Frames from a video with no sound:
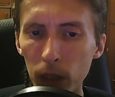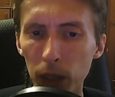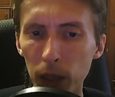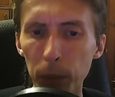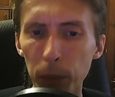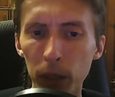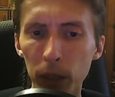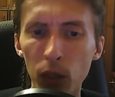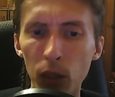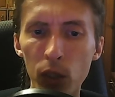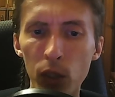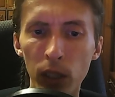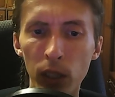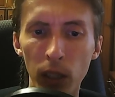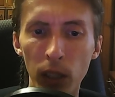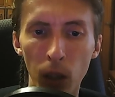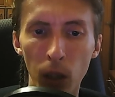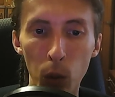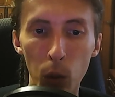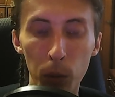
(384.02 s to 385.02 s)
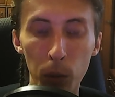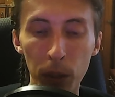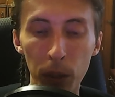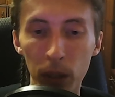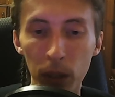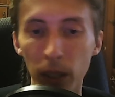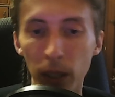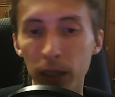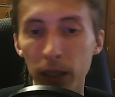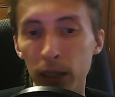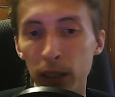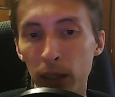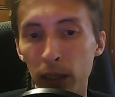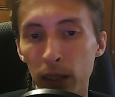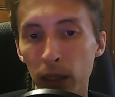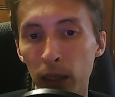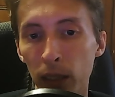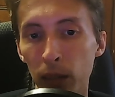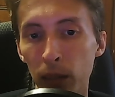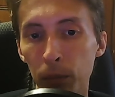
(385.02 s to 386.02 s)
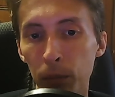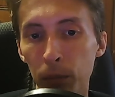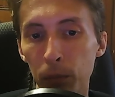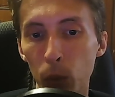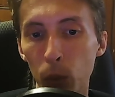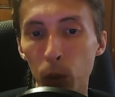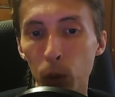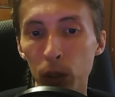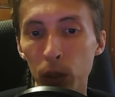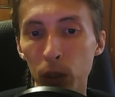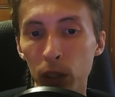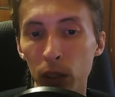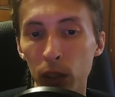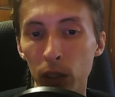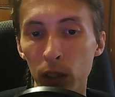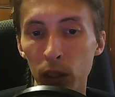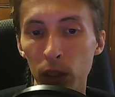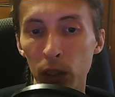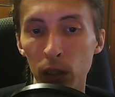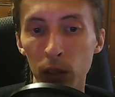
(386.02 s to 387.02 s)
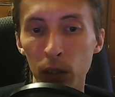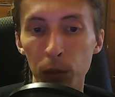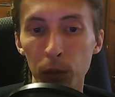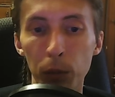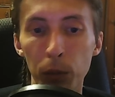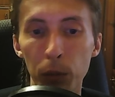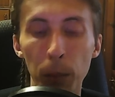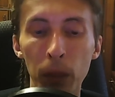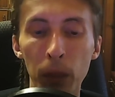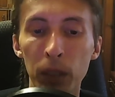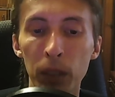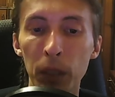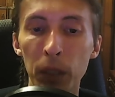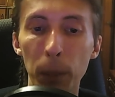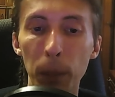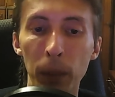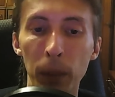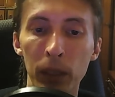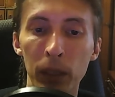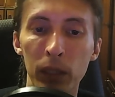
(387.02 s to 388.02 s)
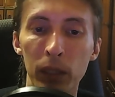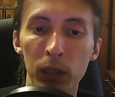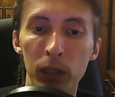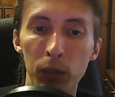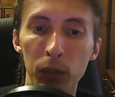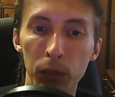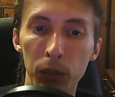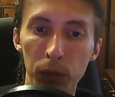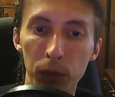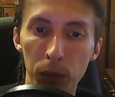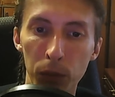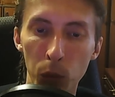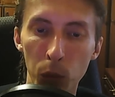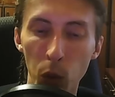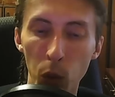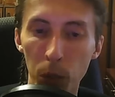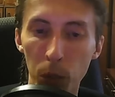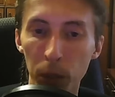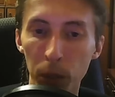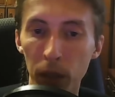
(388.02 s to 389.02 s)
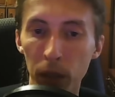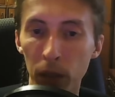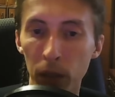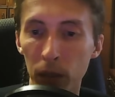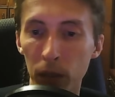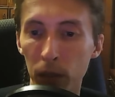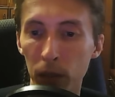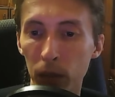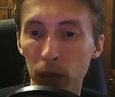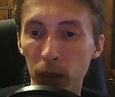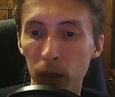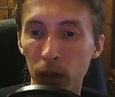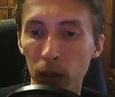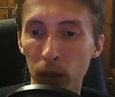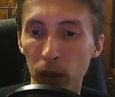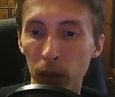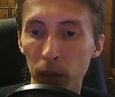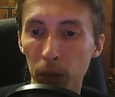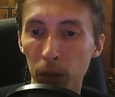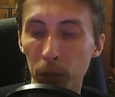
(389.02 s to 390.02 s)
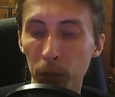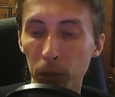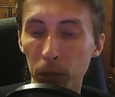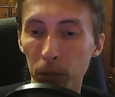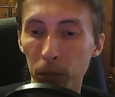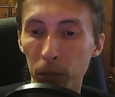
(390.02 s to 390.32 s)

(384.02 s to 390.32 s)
тематической аугментации, то есть э, выполнение протезов в форме а,